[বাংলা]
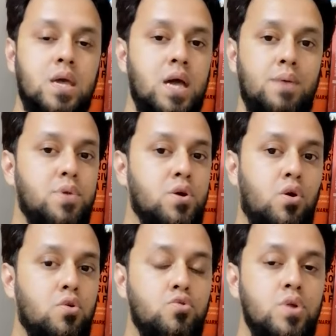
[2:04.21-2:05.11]
দেখে আমরা
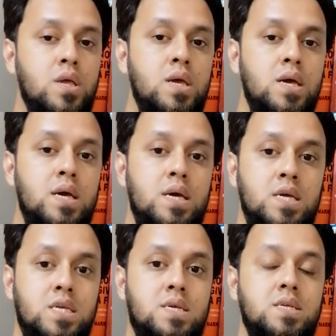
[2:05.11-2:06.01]
কখনোই
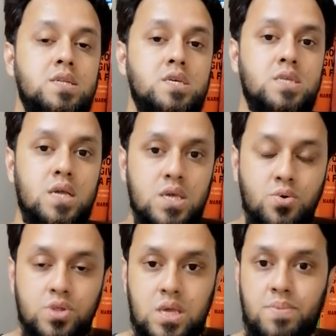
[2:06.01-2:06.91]
সেই জিনিসটা কি
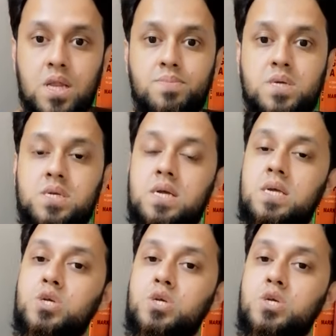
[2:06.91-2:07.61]
হতে পারে বা সেই